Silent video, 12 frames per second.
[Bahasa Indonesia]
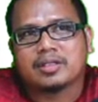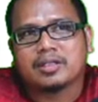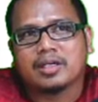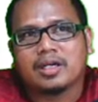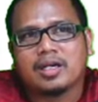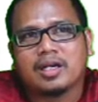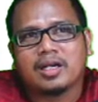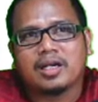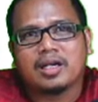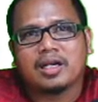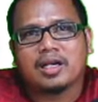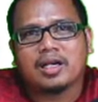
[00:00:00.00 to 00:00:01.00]

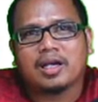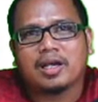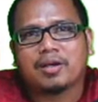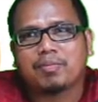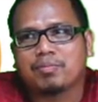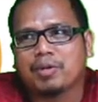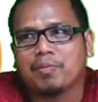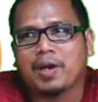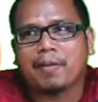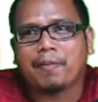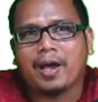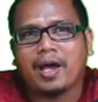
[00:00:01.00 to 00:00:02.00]
Uh,
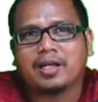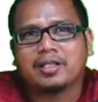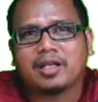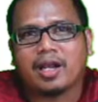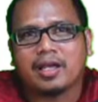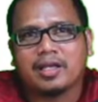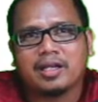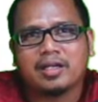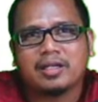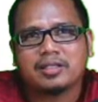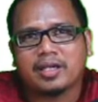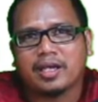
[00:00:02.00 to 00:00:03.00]
beberapa hari
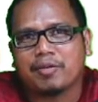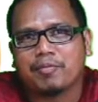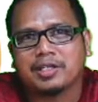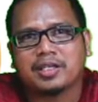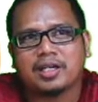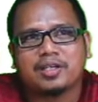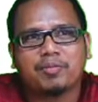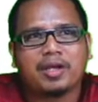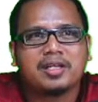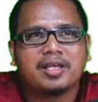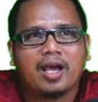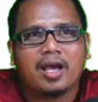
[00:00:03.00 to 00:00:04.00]
terakhir saya baca di
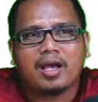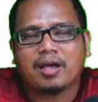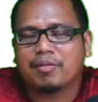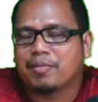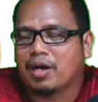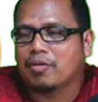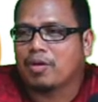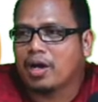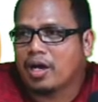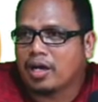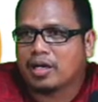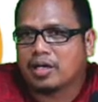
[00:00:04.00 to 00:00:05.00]
media
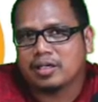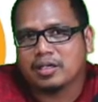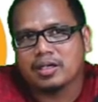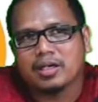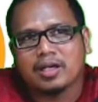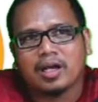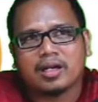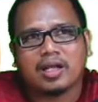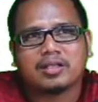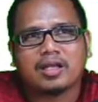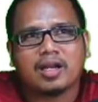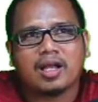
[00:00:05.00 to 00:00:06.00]
bahwa
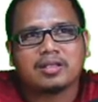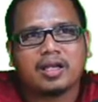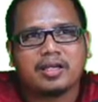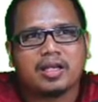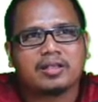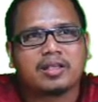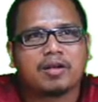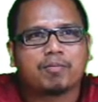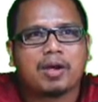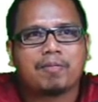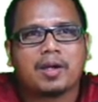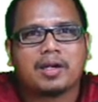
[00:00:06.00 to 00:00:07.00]
rata-rata yang
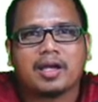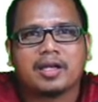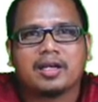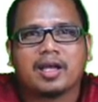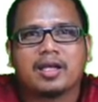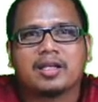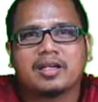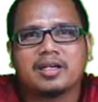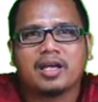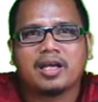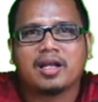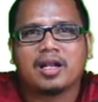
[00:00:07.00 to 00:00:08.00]
terpapar akhir-akhir
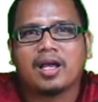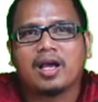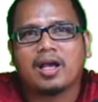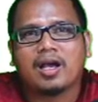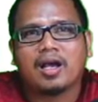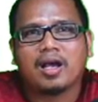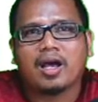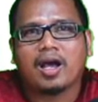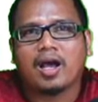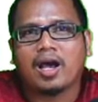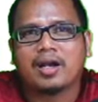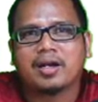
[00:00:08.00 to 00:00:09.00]
ini adalah
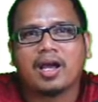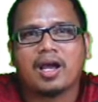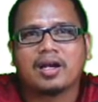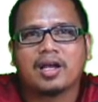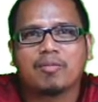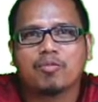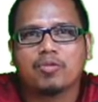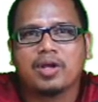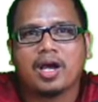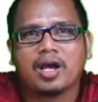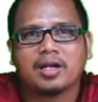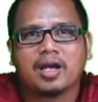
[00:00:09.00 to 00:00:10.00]
anak-anak
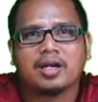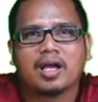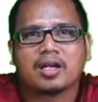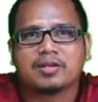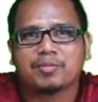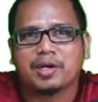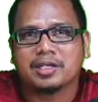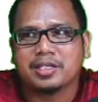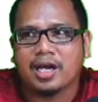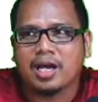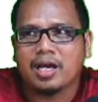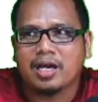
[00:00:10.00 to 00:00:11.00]
muda, anak-anak
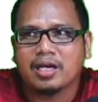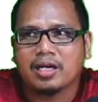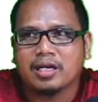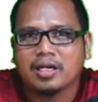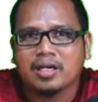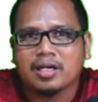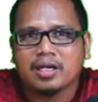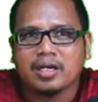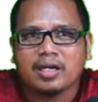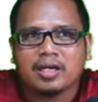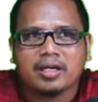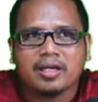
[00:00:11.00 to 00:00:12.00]
remaja
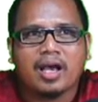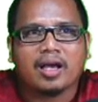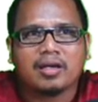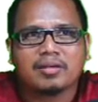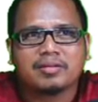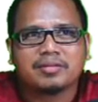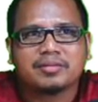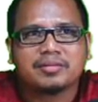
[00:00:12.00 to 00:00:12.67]
yang